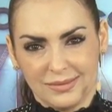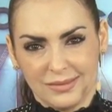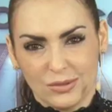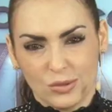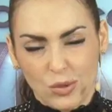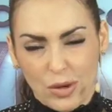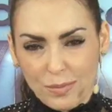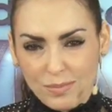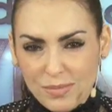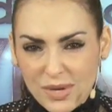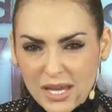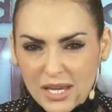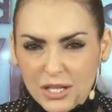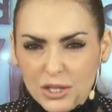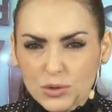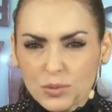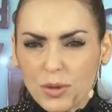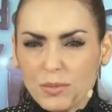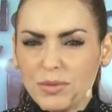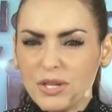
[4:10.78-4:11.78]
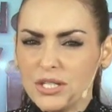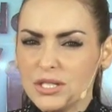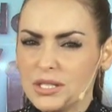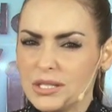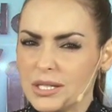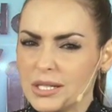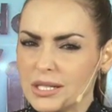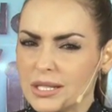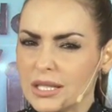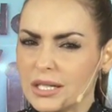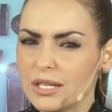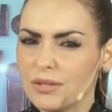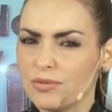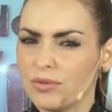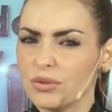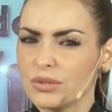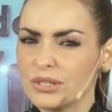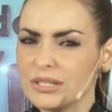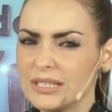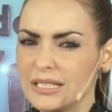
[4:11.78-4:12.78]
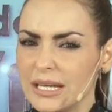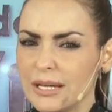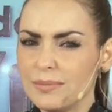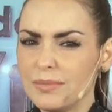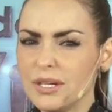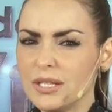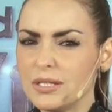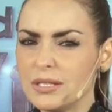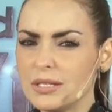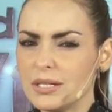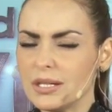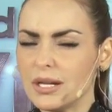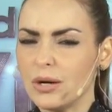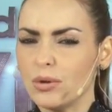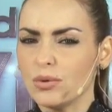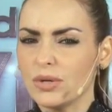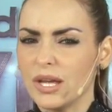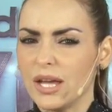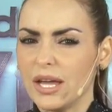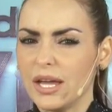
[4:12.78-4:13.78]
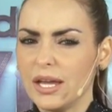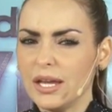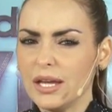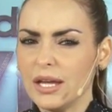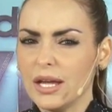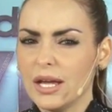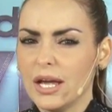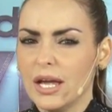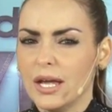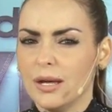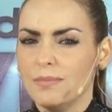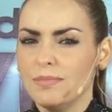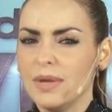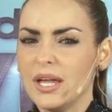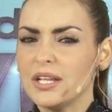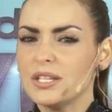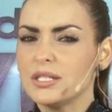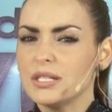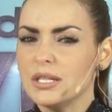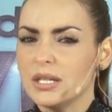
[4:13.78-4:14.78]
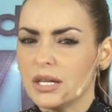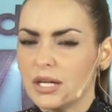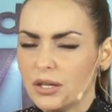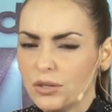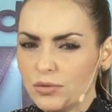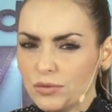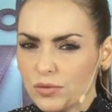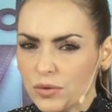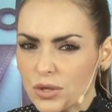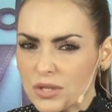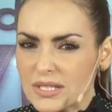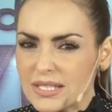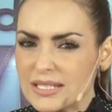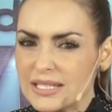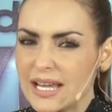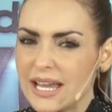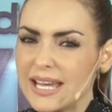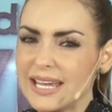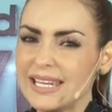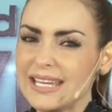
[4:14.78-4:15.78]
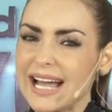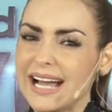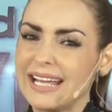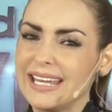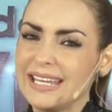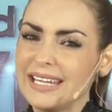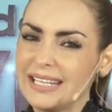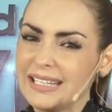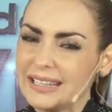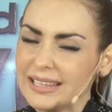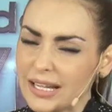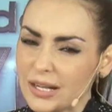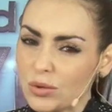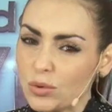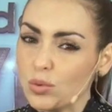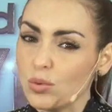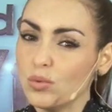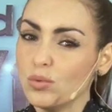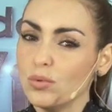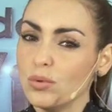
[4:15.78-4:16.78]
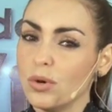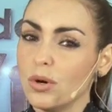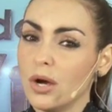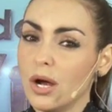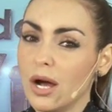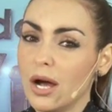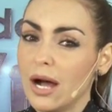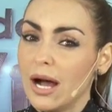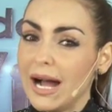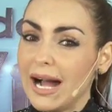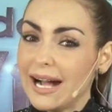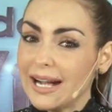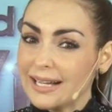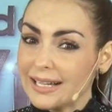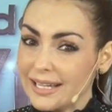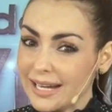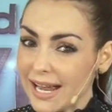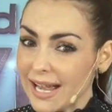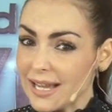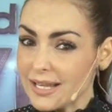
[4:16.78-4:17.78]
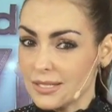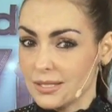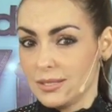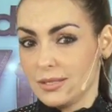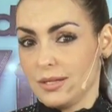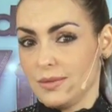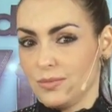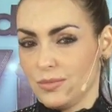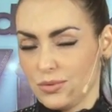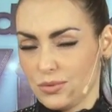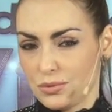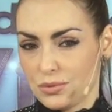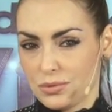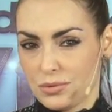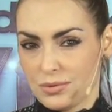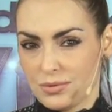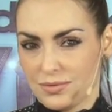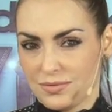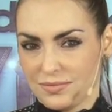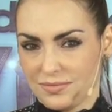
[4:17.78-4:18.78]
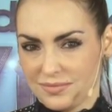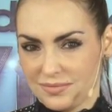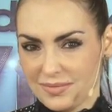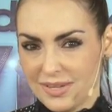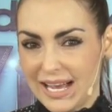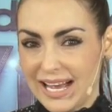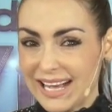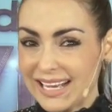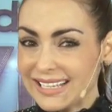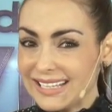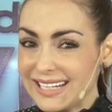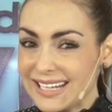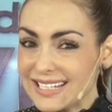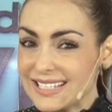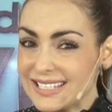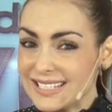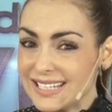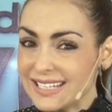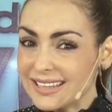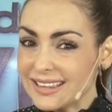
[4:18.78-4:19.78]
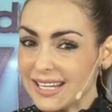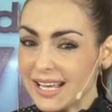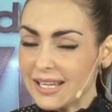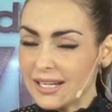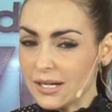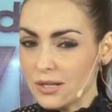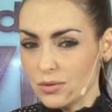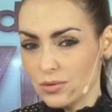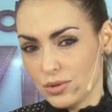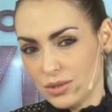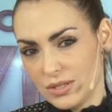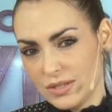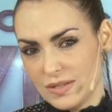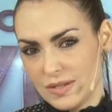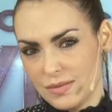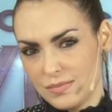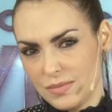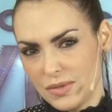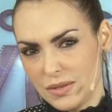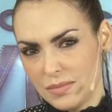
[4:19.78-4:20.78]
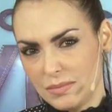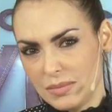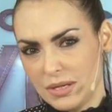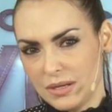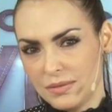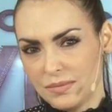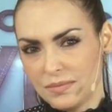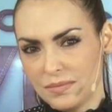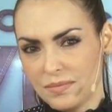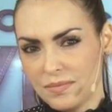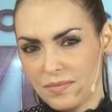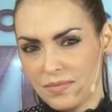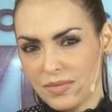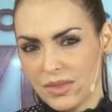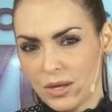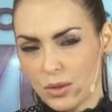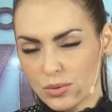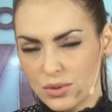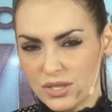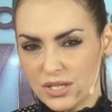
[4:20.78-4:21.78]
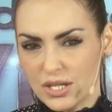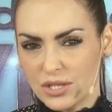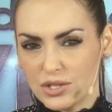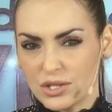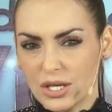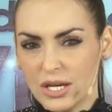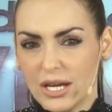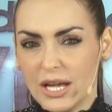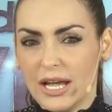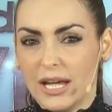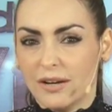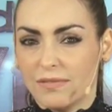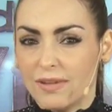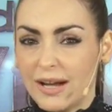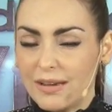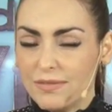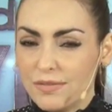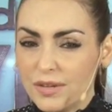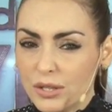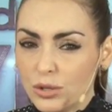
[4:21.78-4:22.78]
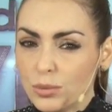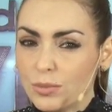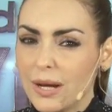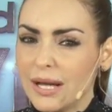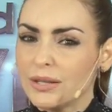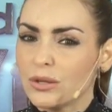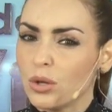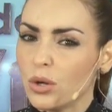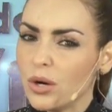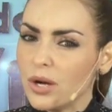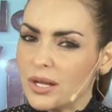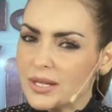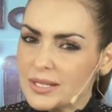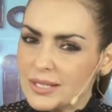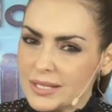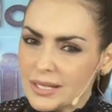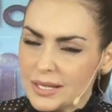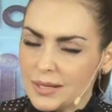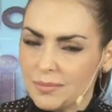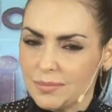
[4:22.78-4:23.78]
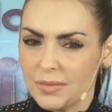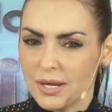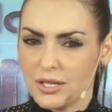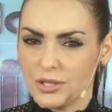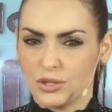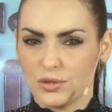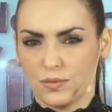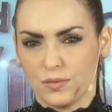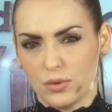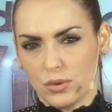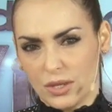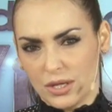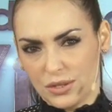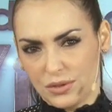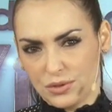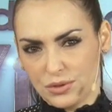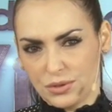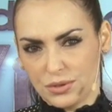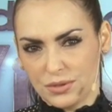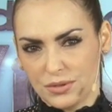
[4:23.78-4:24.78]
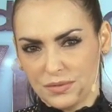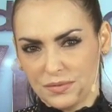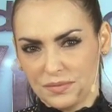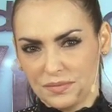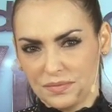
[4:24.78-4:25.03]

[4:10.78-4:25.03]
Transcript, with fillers: Com a mesma medida que você medir alguém, medirão você e ainda com acréscimos. Acrescentarão, diz a Bíblia. Ou seja, vai vir numa dose mais forte.